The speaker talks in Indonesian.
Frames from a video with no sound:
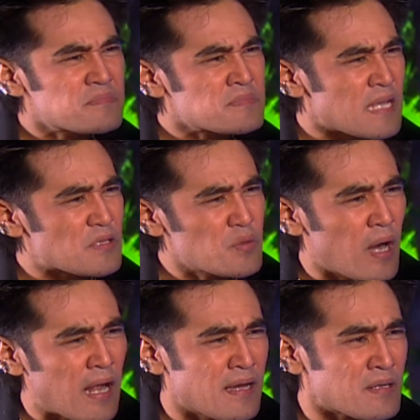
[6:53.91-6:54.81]
Satu
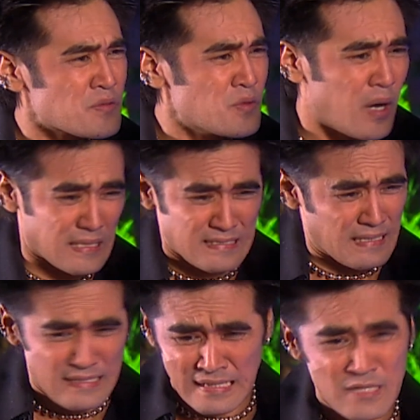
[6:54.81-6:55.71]
hal yang gua
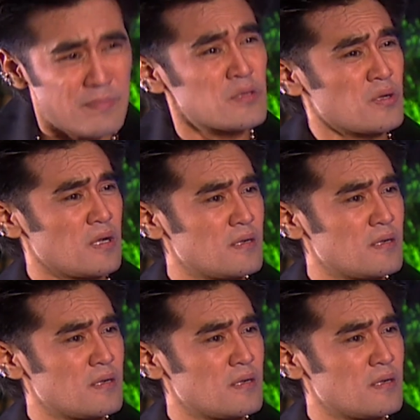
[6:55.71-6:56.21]
sakit hati betul